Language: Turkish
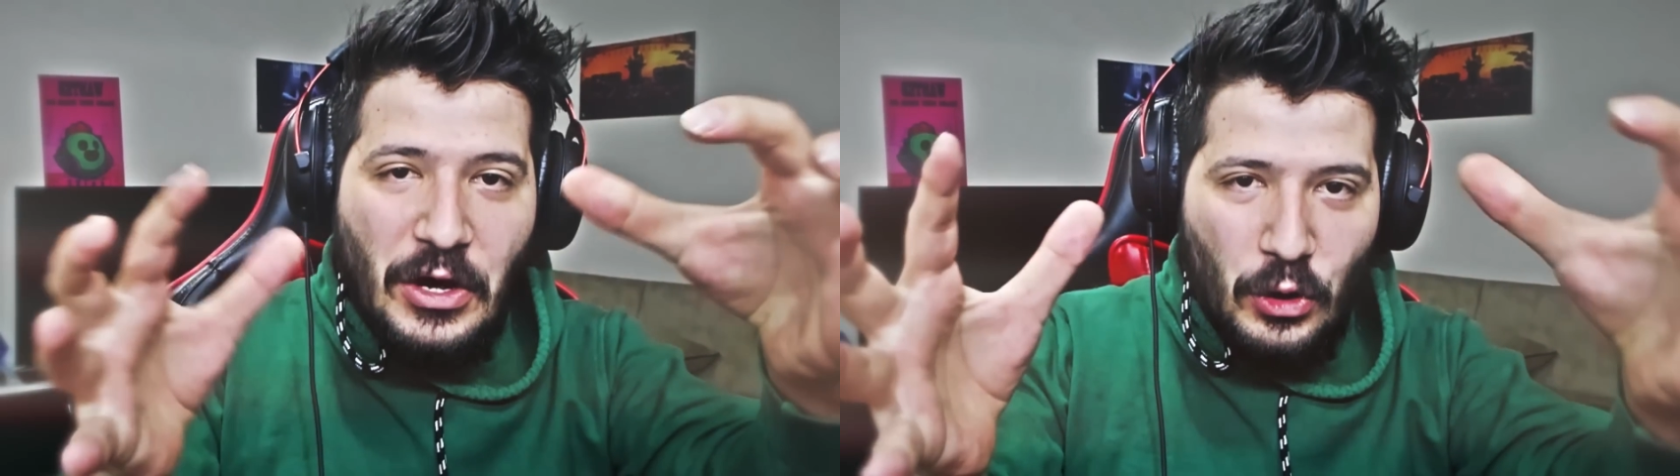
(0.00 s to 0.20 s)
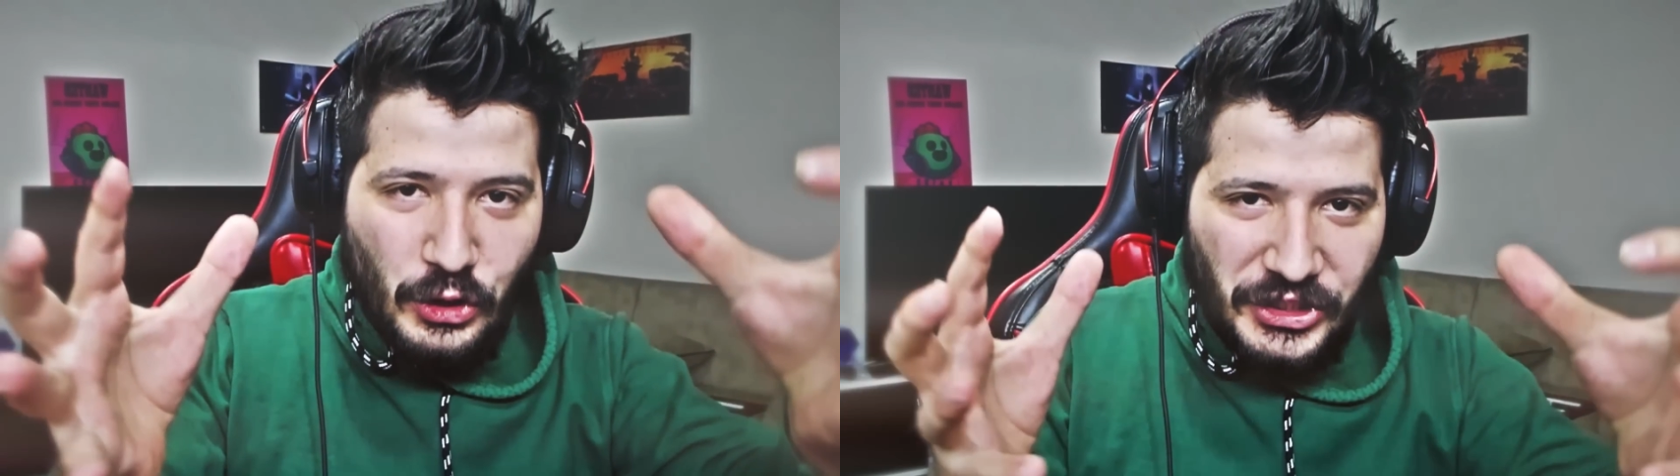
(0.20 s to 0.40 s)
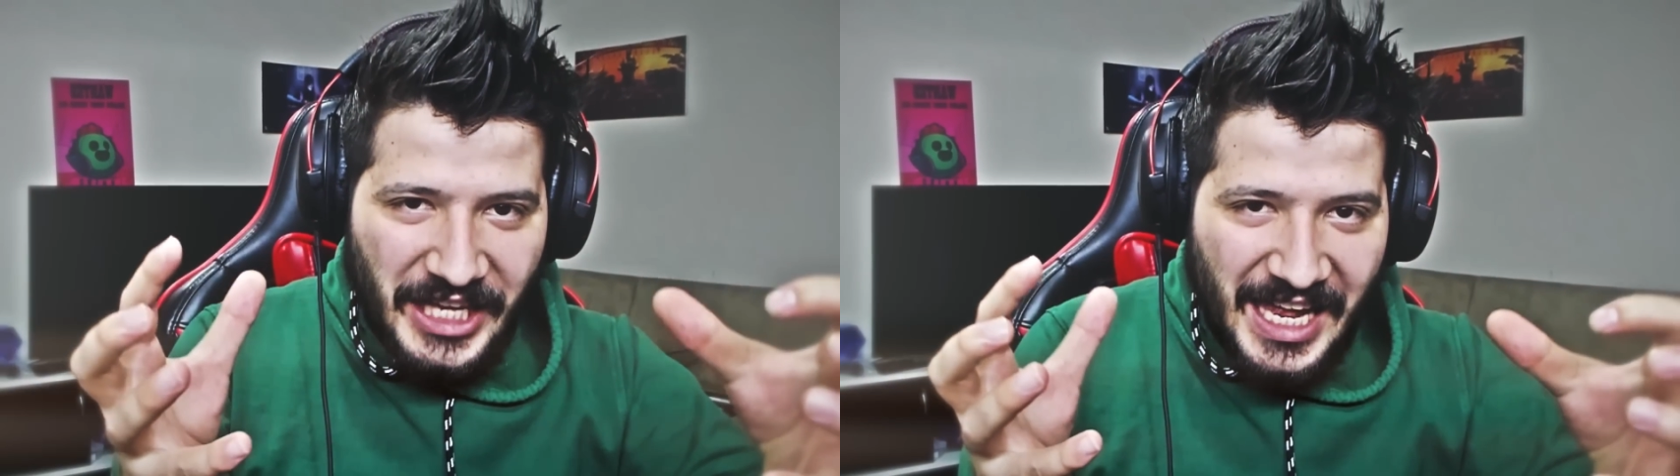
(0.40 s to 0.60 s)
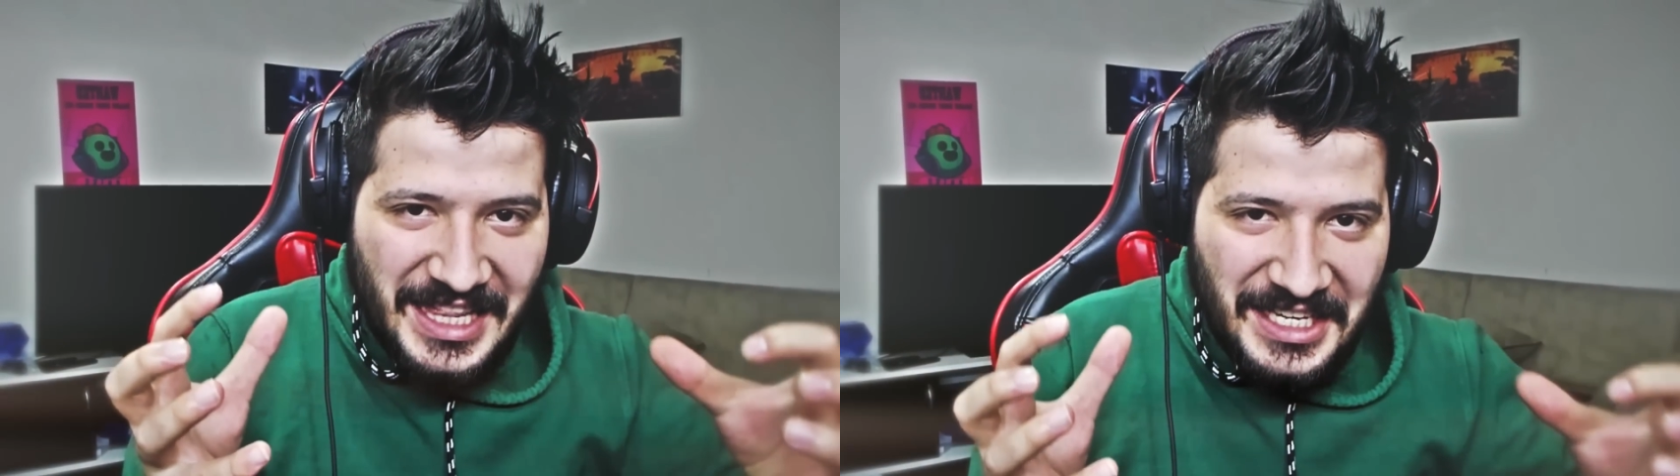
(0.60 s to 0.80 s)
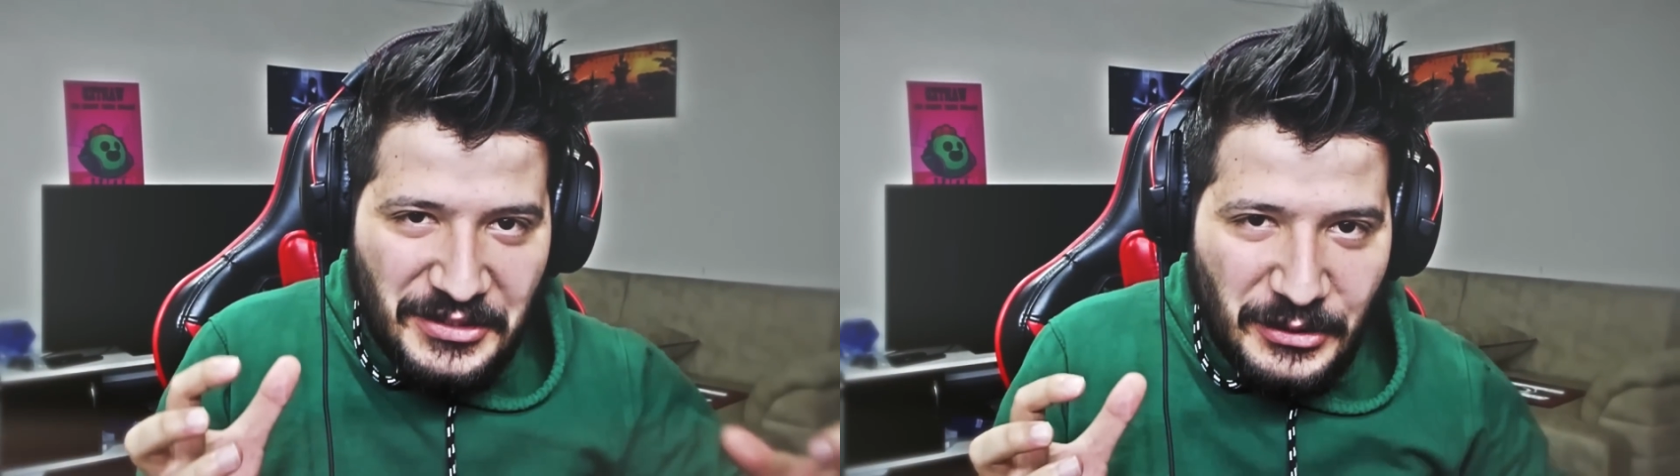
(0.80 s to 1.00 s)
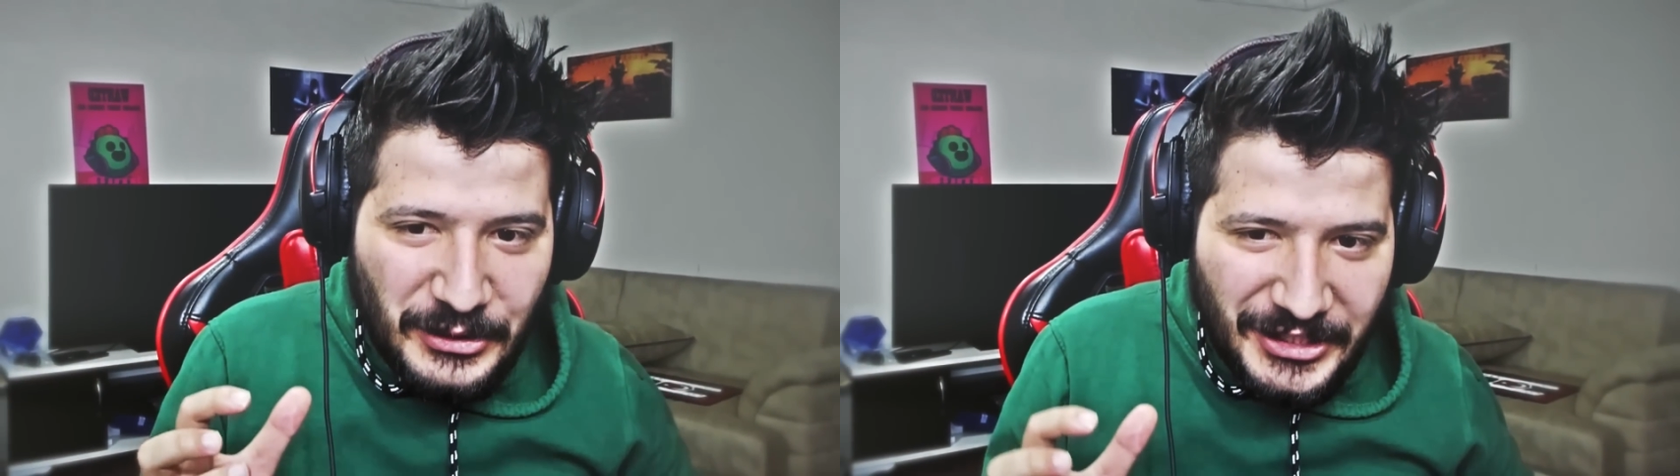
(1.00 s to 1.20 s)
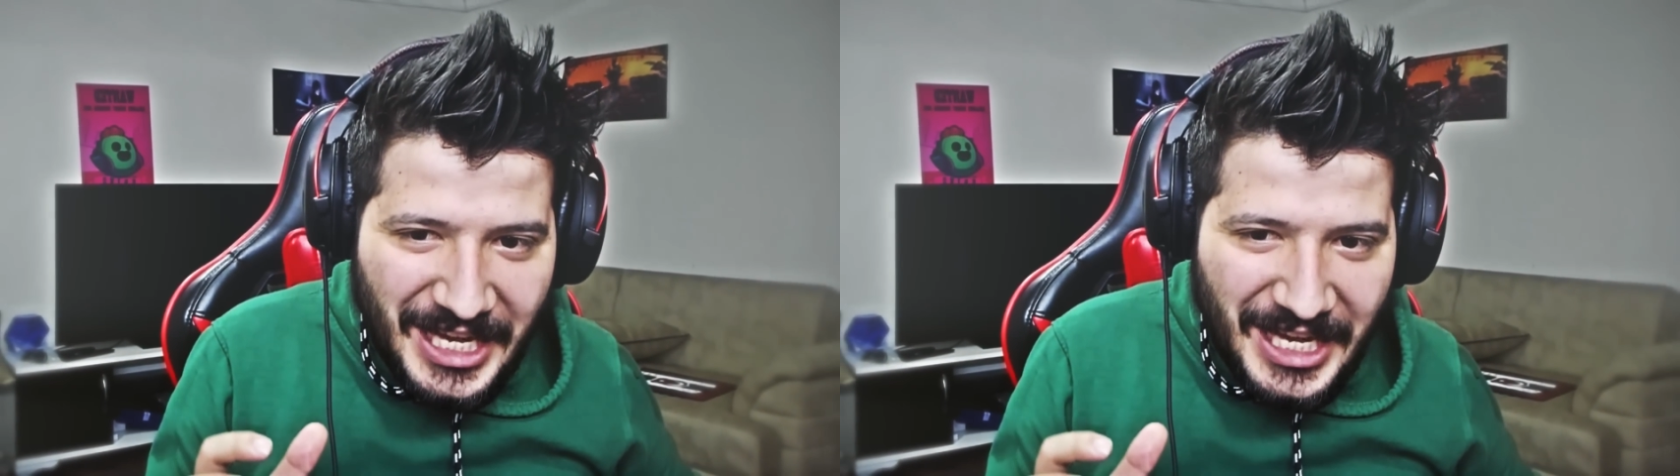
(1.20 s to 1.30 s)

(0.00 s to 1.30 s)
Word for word: hoş geldiniz, hoş